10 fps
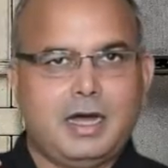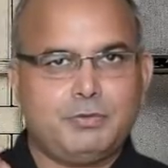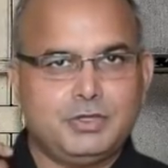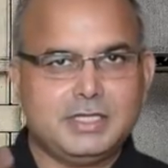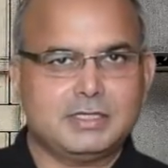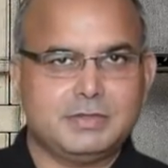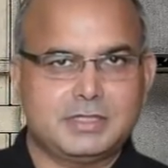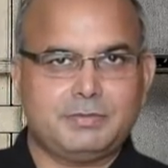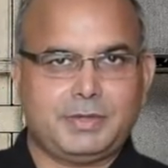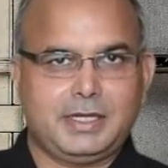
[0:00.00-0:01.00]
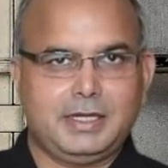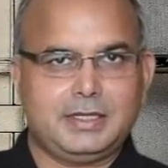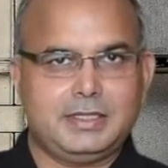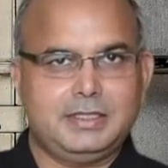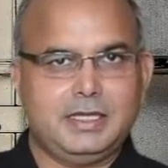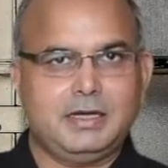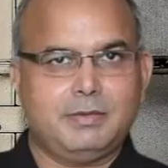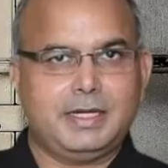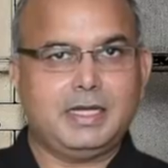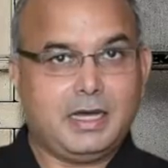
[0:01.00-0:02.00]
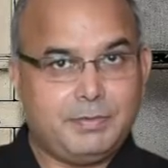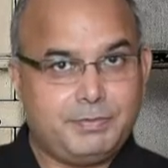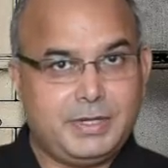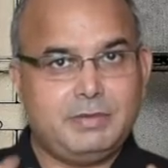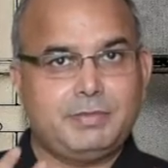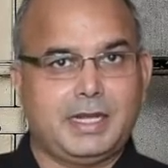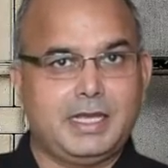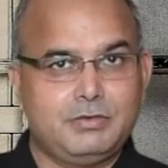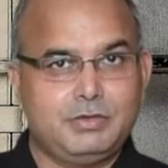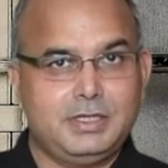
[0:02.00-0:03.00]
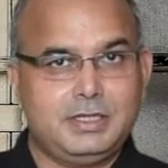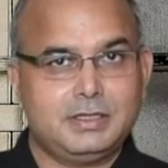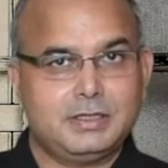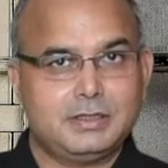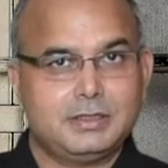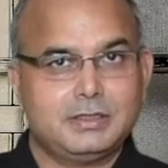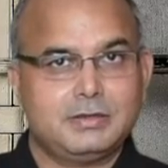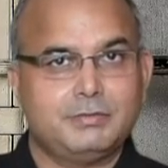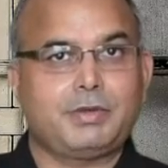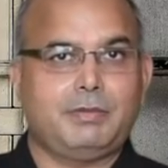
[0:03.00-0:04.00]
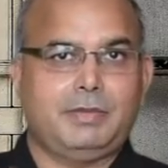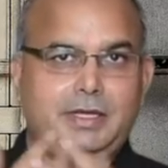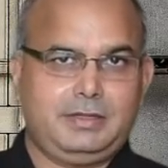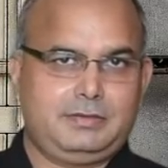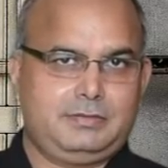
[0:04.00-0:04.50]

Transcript: आपको ये समझना पड़ेगा कि ये हमारी अपनी बनाई हुई भ्रम है